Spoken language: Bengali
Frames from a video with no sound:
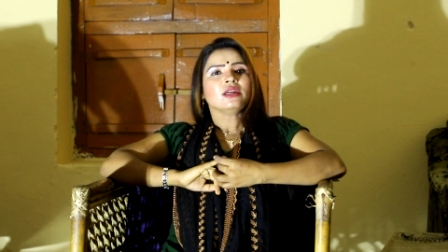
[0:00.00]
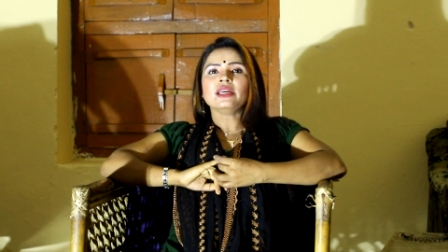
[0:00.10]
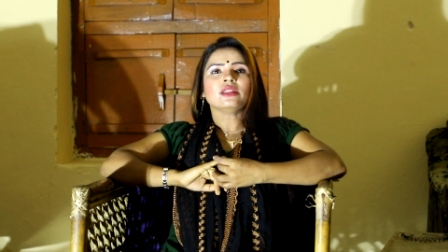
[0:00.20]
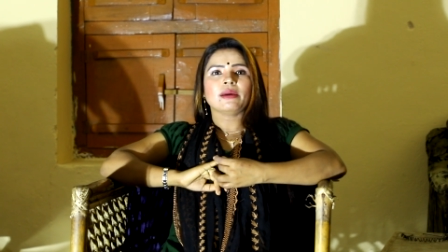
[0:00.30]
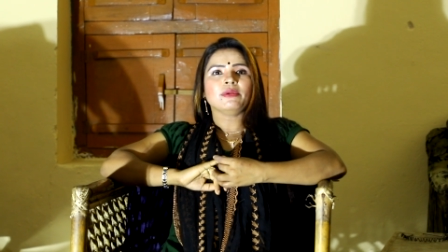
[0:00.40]

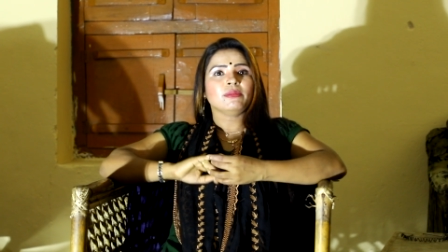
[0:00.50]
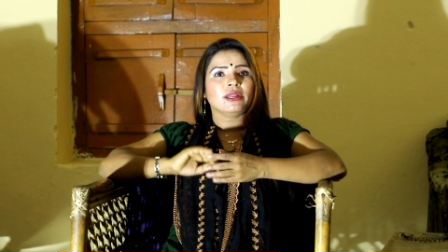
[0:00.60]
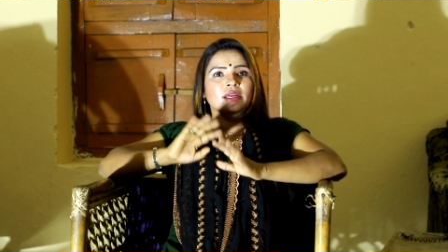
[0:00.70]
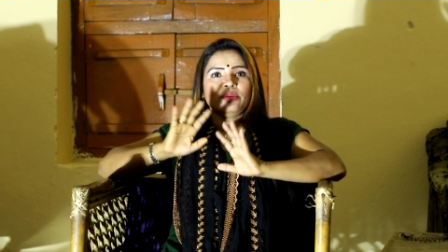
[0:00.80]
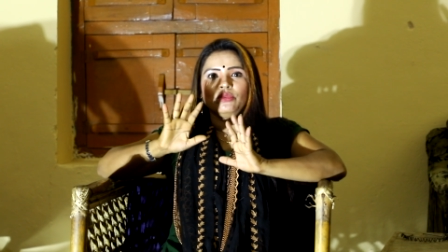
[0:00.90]
কিন্তু আমি
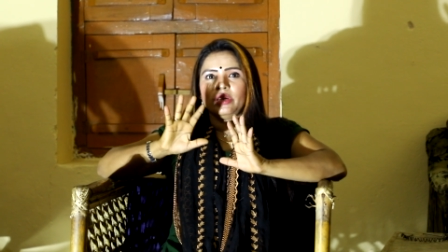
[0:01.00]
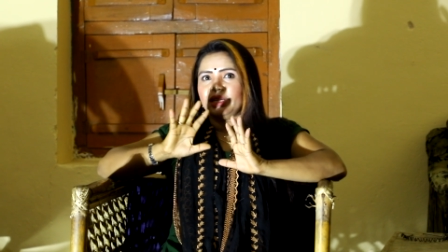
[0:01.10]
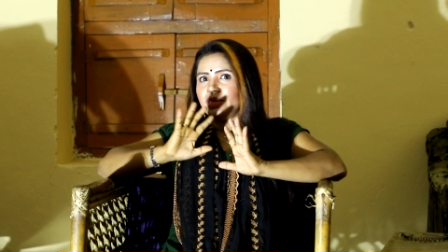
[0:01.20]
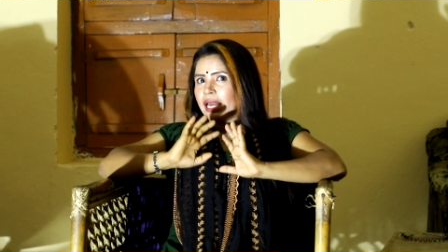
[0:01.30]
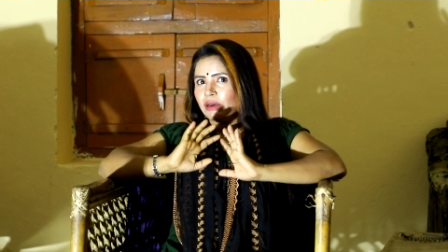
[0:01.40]
মানে
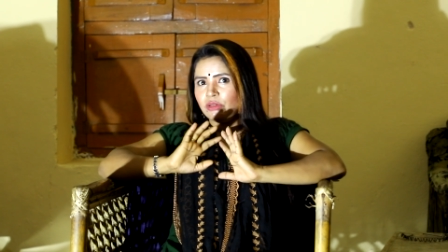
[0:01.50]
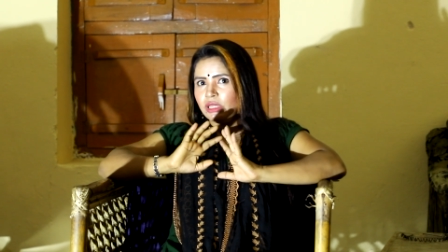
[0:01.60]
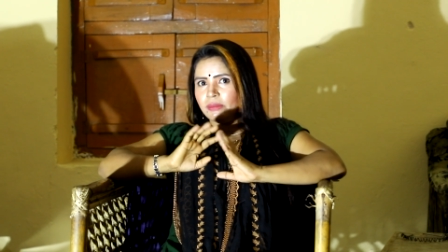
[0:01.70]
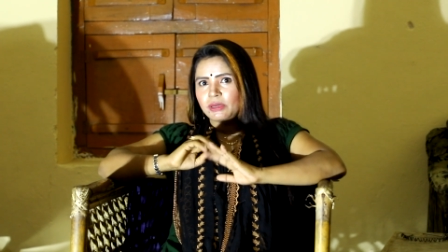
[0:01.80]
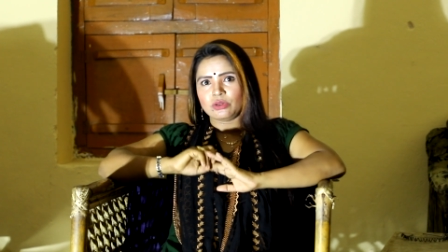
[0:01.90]
ওনারে দেখো
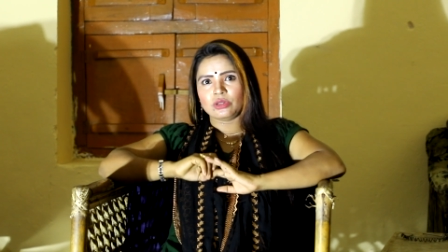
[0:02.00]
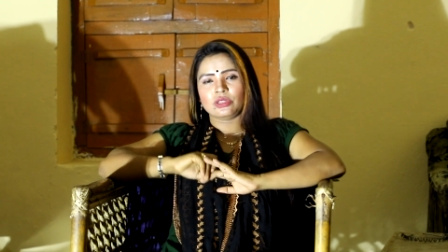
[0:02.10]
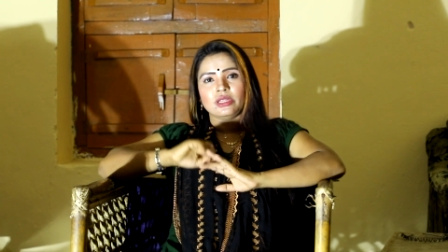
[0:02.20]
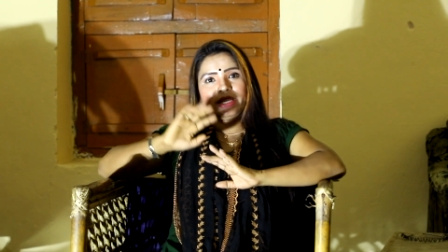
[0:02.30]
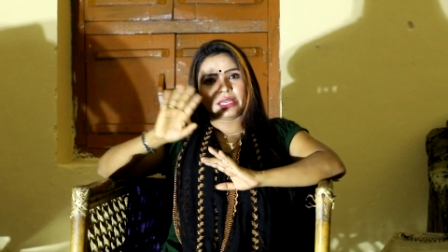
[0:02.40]
দিলাম না কোনো
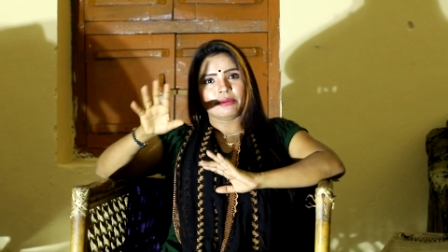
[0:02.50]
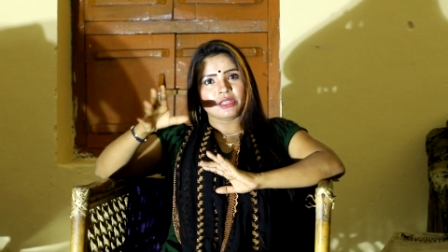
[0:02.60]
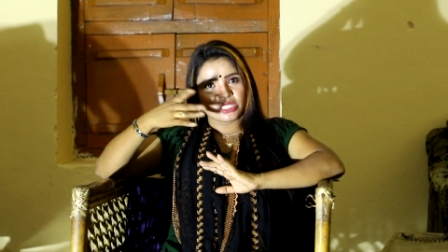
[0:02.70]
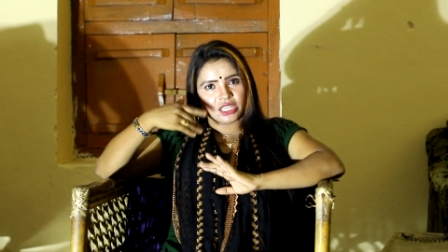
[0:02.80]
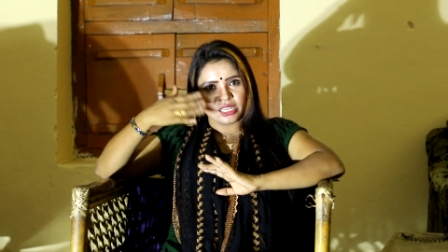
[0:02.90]
কিছু দেখে আমি
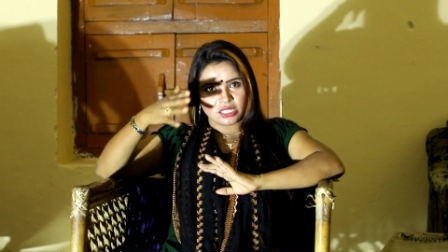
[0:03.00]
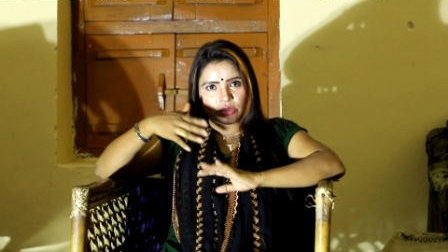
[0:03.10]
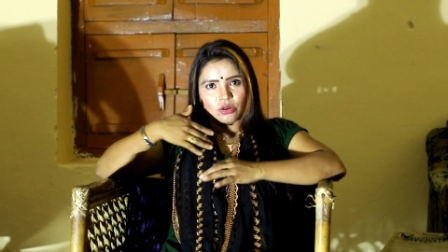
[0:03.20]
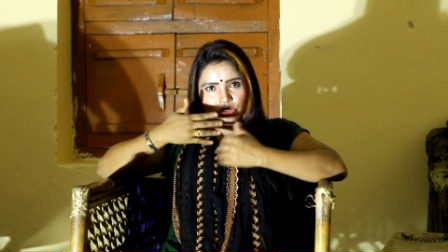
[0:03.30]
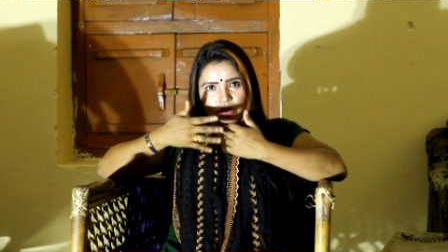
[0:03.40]
নিজের
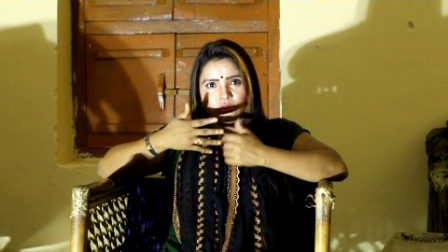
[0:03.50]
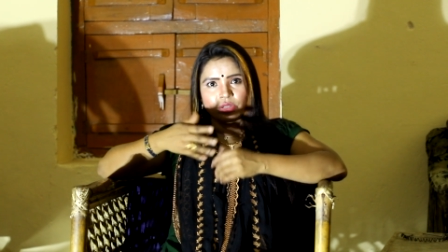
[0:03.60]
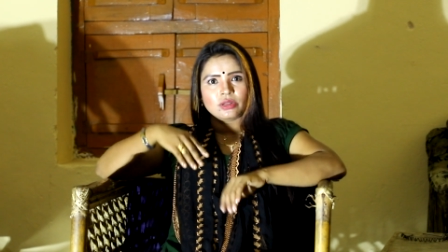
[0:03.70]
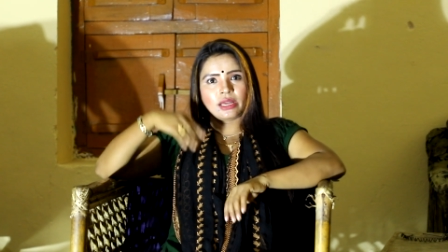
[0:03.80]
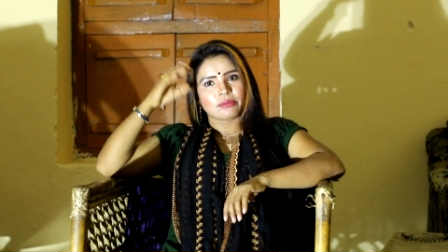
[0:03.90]
নিজে কষ্ট
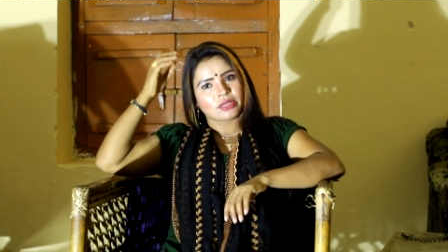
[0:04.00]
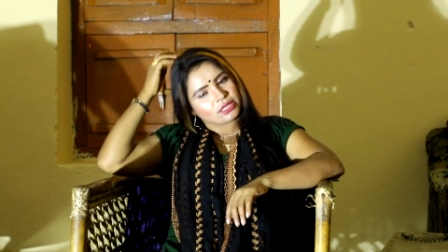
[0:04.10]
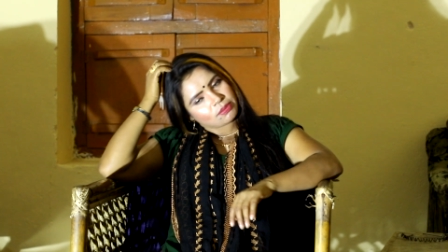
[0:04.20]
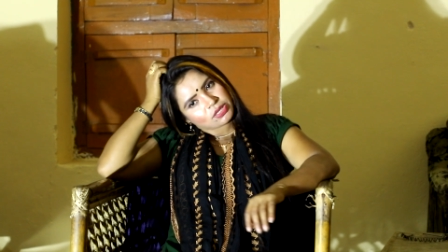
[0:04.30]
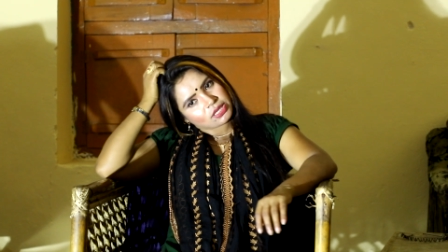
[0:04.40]
মনে করে আমি
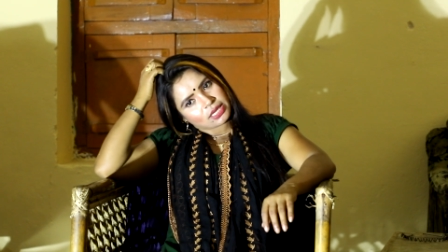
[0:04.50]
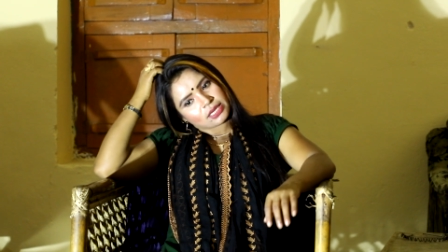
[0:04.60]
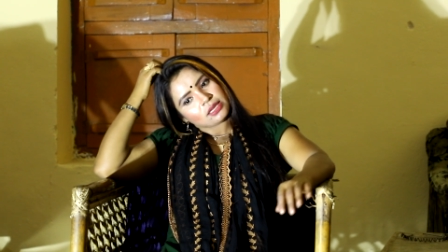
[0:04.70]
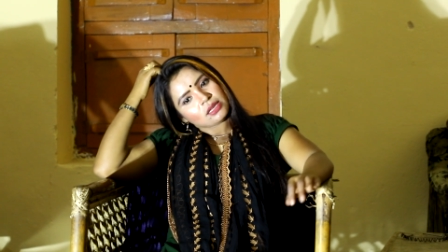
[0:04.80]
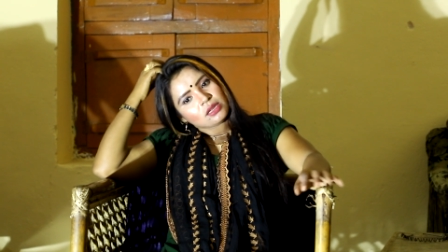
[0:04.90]
এসে
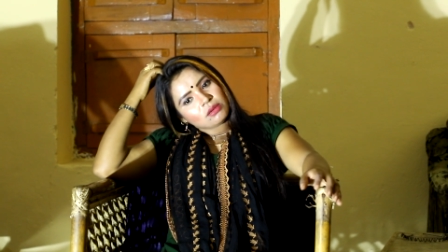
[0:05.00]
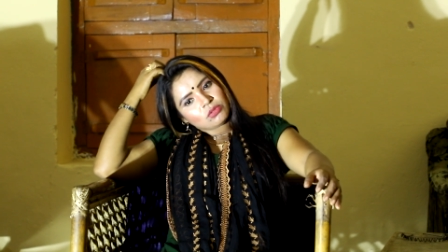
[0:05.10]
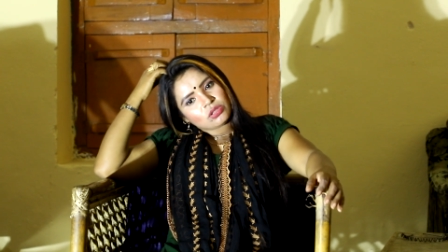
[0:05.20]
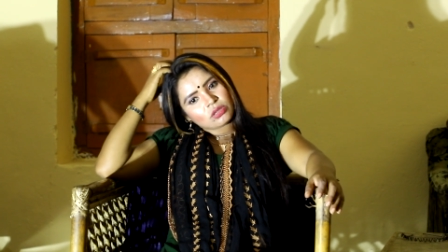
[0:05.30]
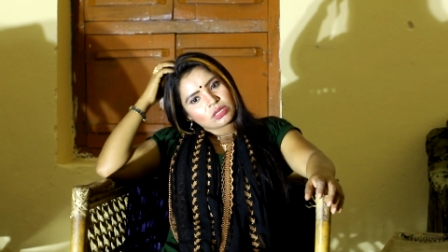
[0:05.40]
নেই
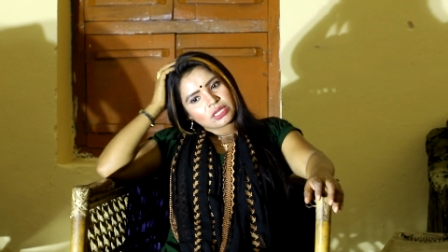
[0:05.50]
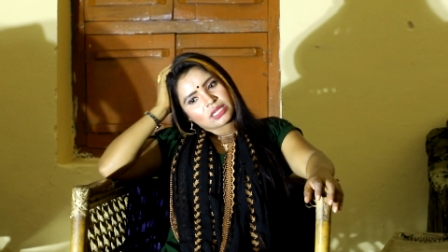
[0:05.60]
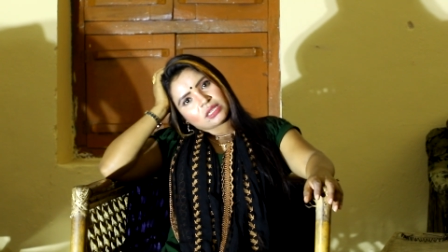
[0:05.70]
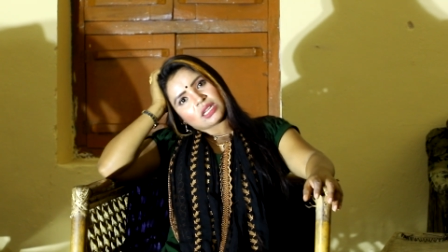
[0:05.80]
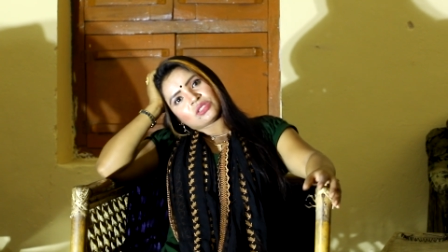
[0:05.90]
মনে করেন যে
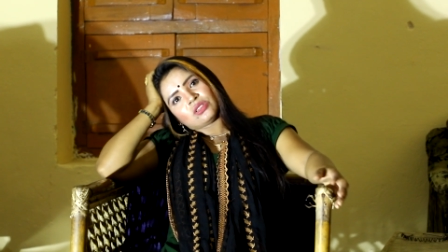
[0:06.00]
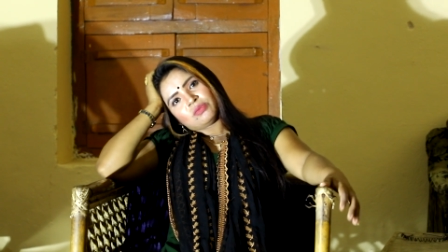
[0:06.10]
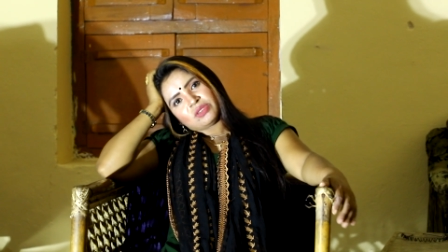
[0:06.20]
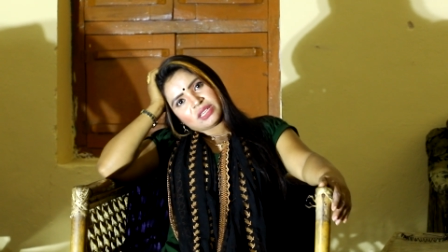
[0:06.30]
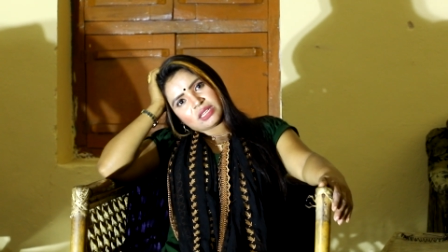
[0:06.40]
ঠাস করে
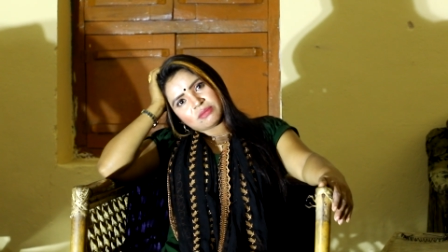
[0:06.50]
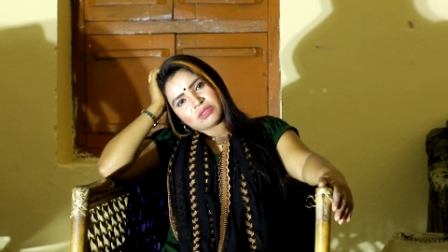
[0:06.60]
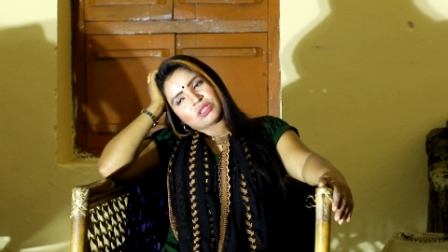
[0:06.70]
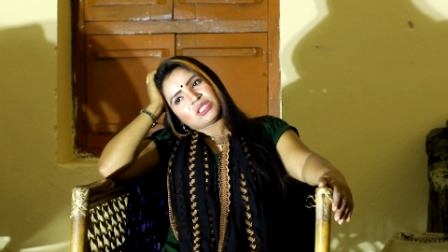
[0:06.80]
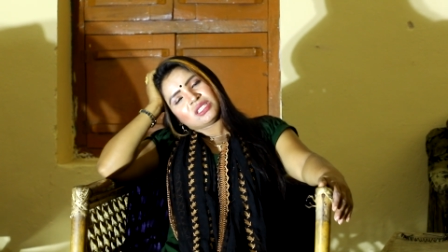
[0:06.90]
পড়ে গেলাম
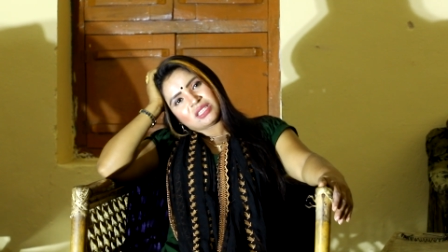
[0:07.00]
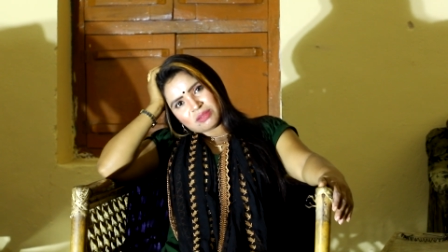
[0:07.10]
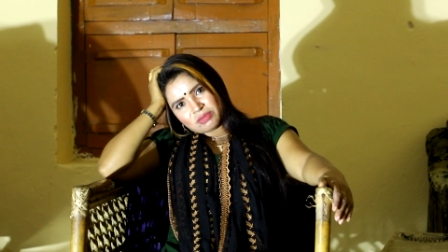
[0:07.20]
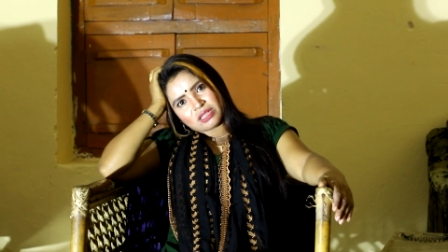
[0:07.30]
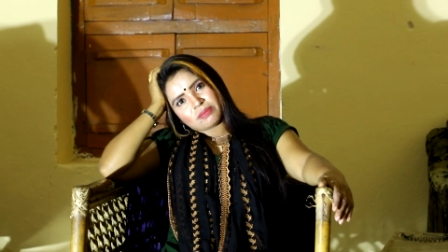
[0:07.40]
যে অনেক
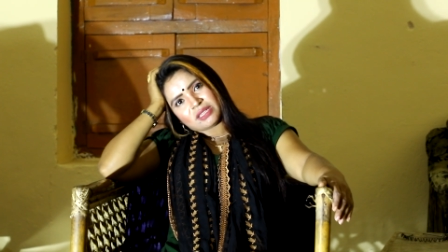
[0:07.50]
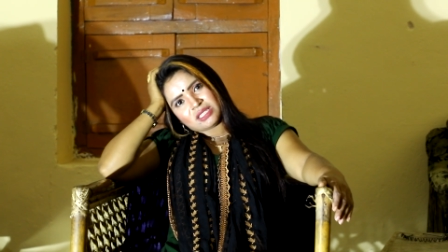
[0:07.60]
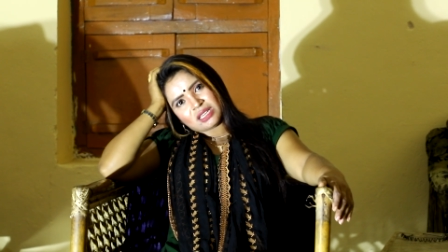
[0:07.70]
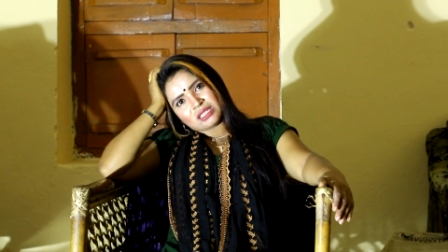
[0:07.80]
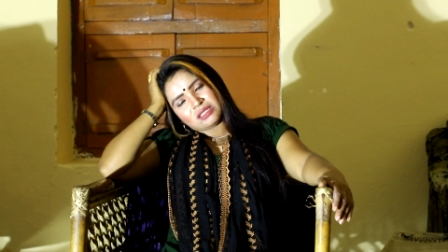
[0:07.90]
চিকার মিকার
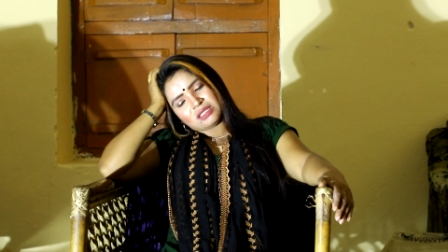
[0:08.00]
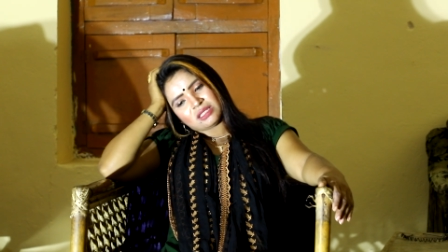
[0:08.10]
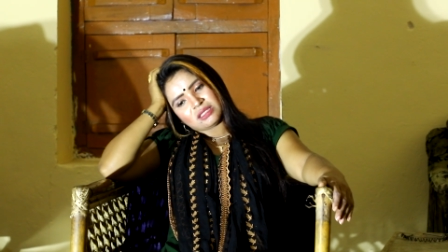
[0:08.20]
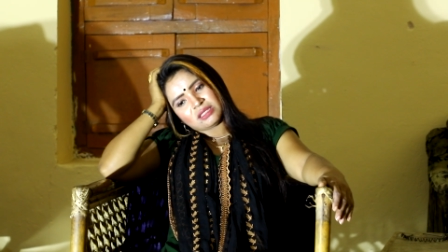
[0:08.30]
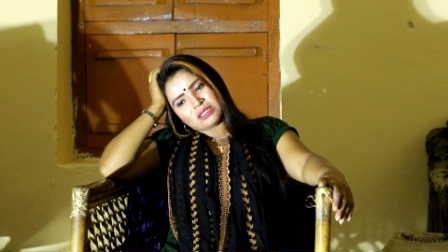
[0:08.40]
পারছি কাঁদছি
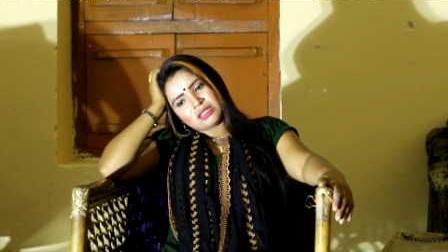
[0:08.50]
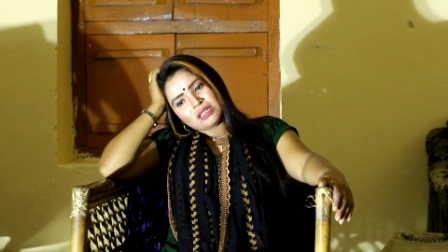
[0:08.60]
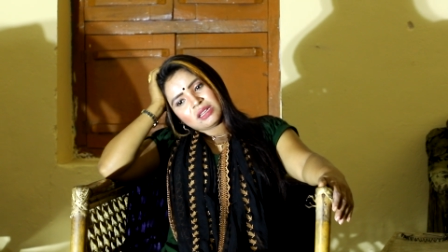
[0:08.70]
টানছি